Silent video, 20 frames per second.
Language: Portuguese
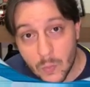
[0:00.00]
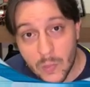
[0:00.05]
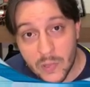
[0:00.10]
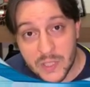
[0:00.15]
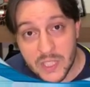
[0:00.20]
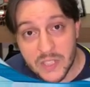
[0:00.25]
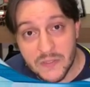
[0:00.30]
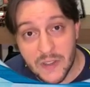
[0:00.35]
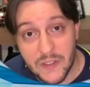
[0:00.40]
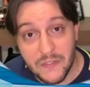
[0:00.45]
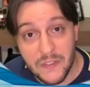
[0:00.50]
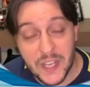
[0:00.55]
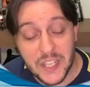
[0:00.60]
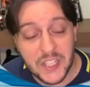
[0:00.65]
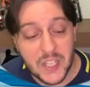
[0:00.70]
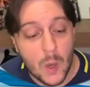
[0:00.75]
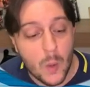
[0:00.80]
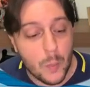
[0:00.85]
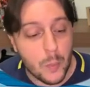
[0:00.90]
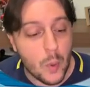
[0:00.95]
a gente vai
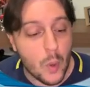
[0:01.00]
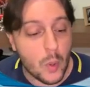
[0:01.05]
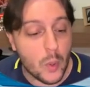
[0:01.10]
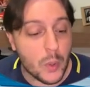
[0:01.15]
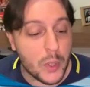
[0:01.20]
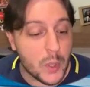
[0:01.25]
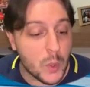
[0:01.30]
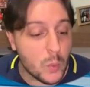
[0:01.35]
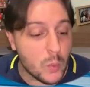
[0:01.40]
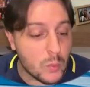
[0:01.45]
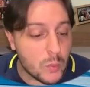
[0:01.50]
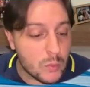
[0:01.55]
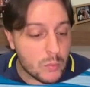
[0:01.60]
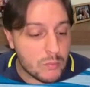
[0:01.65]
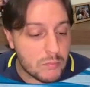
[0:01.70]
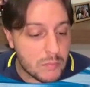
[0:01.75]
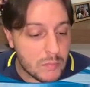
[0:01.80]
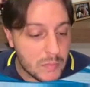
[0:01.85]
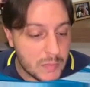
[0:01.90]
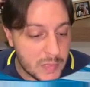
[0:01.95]
fechar um pouco em
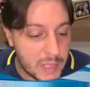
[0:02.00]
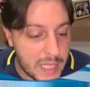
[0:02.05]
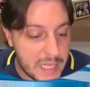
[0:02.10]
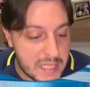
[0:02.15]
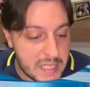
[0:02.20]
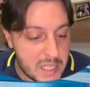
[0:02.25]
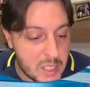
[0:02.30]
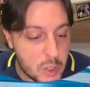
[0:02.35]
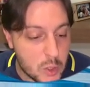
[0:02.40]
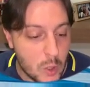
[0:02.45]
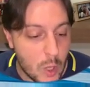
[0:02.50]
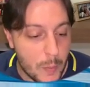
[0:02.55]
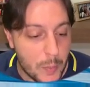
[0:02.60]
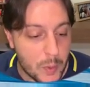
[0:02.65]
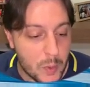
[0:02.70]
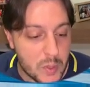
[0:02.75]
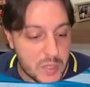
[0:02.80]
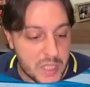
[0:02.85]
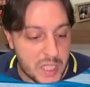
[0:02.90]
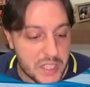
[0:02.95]
um desses
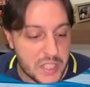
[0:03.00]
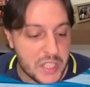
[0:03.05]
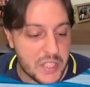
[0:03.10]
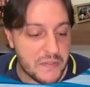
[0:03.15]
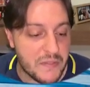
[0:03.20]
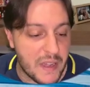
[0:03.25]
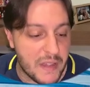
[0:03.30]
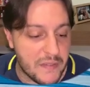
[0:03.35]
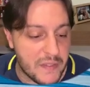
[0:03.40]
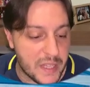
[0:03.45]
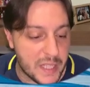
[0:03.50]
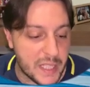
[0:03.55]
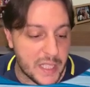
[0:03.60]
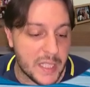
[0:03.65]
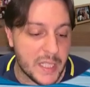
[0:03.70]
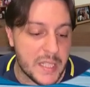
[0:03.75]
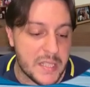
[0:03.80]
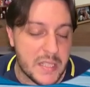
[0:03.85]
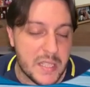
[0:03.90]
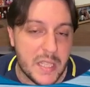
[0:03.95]
tópicos que a gente vai ver
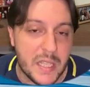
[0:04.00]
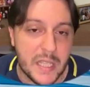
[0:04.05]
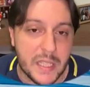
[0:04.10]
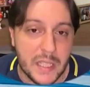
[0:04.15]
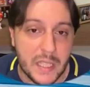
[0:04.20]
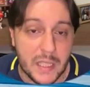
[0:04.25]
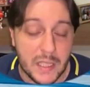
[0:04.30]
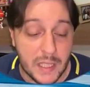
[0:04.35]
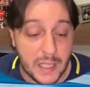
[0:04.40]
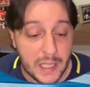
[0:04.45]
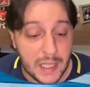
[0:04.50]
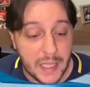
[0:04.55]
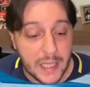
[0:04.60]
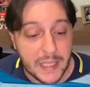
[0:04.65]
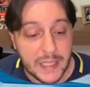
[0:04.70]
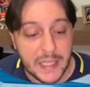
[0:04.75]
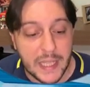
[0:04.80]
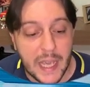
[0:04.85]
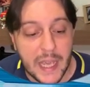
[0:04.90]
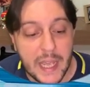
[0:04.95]
aqui nesse item,
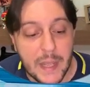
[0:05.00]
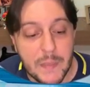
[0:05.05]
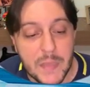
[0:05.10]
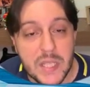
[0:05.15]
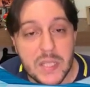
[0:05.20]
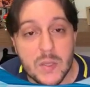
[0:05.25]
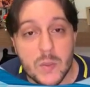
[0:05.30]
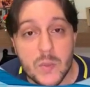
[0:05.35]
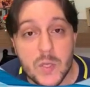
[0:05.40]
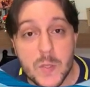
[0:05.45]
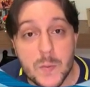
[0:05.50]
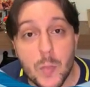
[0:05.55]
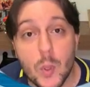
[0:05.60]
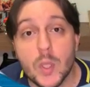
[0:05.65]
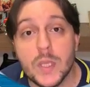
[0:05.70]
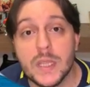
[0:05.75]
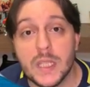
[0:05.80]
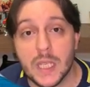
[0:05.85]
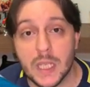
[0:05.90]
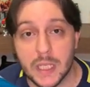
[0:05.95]
que é a emissão
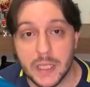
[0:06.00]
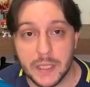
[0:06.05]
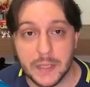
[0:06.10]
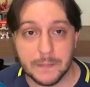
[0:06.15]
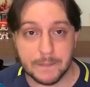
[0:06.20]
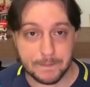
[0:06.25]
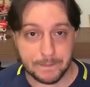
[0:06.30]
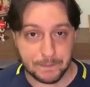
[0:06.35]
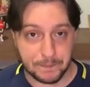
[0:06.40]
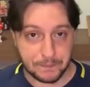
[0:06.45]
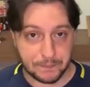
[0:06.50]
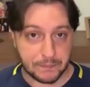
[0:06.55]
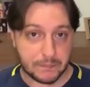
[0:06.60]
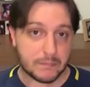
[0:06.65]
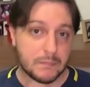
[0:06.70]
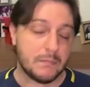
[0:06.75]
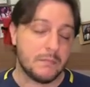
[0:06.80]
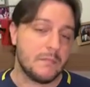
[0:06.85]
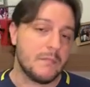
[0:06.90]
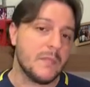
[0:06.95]
espontânea.
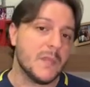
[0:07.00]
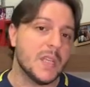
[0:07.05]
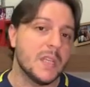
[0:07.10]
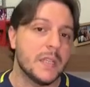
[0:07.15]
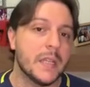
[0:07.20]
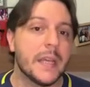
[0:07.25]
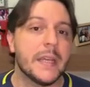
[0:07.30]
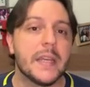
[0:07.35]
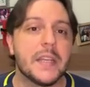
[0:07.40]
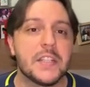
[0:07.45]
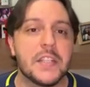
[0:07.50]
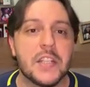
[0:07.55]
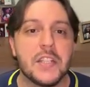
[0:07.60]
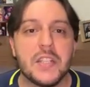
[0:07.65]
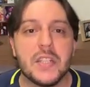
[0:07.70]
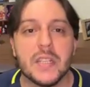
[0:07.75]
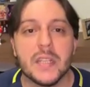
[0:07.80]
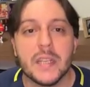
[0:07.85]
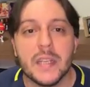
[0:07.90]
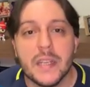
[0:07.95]
Né? E a
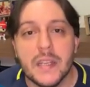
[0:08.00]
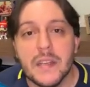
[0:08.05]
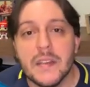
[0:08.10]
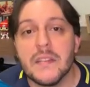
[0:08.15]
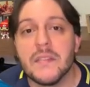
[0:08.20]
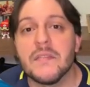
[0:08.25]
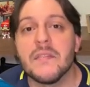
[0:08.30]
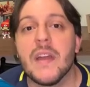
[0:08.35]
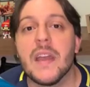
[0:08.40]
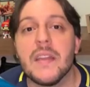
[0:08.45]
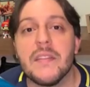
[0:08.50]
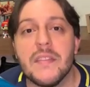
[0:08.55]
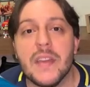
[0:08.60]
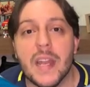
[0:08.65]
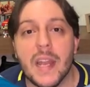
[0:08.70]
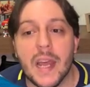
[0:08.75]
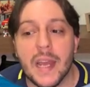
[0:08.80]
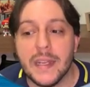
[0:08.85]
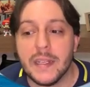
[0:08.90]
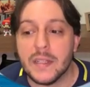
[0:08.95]
gente vai
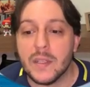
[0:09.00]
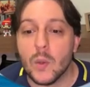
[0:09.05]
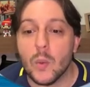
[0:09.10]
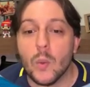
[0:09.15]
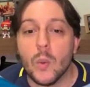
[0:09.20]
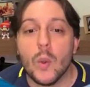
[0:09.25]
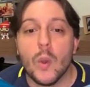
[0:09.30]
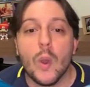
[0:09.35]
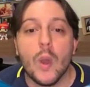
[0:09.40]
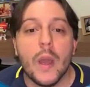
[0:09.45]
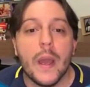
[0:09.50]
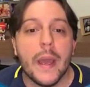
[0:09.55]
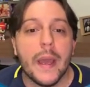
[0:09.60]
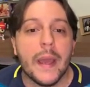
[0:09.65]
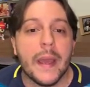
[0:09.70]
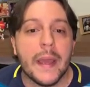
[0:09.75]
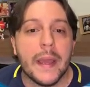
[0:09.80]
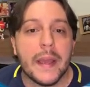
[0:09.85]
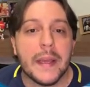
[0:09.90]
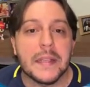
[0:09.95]
ver lá então
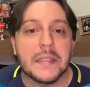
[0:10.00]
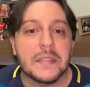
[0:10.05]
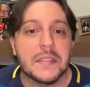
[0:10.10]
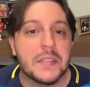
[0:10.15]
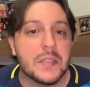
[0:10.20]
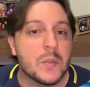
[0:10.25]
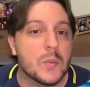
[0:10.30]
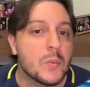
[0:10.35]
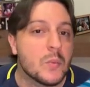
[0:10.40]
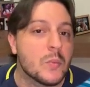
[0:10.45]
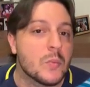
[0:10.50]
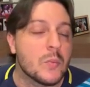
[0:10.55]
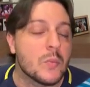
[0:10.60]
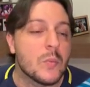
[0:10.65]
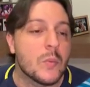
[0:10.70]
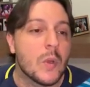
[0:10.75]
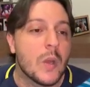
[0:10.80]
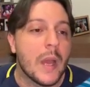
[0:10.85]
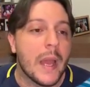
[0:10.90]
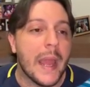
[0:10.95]
é, se
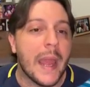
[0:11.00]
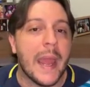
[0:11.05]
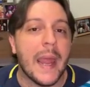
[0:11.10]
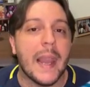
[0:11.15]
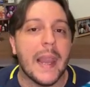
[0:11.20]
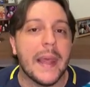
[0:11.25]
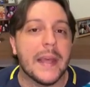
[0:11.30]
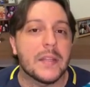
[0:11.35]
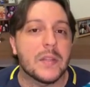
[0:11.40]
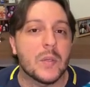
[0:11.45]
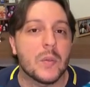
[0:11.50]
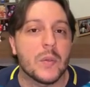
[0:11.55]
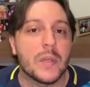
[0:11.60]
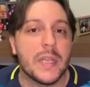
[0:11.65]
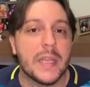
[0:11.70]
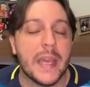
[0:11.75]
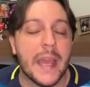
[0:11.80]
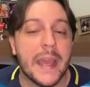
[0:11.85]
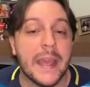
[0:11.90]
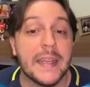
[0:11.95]
um elétron
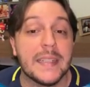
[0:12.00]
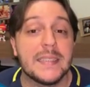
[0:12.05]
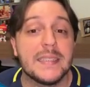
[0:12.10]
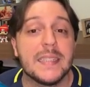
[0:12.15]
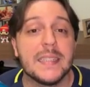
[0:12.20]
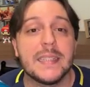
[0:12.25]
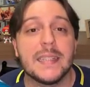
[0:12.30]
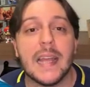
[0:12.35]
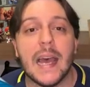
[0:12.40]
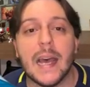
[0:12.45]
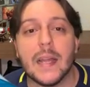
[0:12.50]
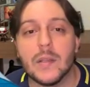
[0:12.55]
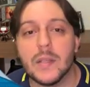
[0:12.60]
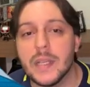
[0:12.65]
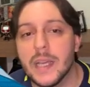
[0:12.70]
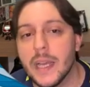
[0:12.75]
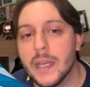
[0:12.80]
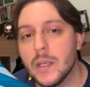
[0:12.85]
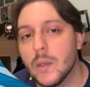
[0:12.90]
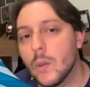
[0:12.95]
que é
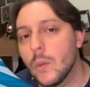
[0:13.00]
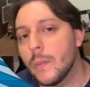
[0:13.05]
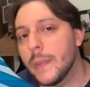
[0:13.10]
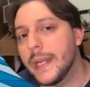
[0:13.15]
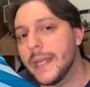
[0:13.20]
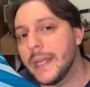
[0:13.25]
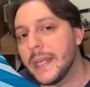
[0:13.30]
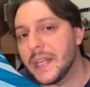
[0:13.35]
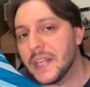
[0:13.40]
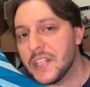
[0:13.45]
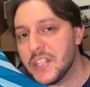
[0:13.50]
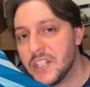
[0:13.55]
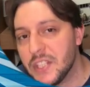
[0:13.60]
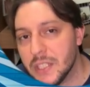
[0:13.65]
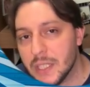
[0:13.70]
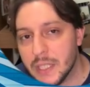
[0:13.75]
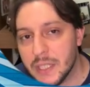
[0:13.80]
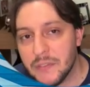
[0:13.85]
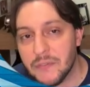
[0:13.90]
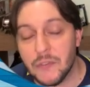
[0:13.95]
excitado e ganhou uma
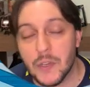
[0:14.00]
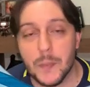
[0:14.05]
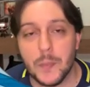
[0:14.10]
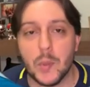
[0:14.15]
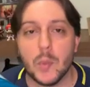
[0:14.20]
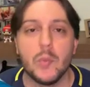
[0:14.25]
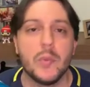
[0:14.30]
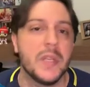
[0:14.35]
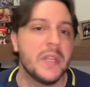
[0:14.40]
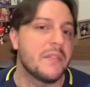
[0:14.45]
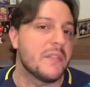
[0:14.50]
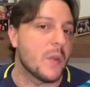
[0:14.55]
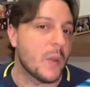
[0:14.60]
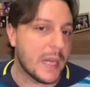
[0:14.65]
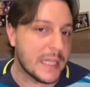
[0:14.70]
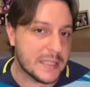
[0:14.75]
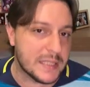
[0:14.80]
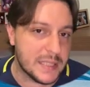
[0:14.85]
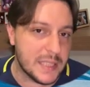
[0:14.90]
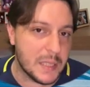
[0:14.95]
energia e foi para um
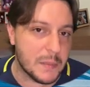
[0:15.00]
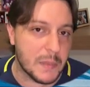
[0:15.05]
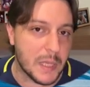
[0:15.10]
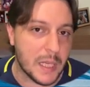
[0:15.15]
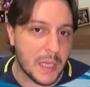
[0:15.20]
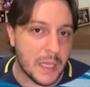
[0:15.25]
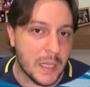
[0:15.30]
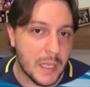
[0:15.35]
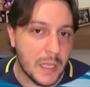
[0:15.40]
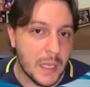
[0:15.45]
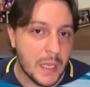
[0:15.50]
nível acima,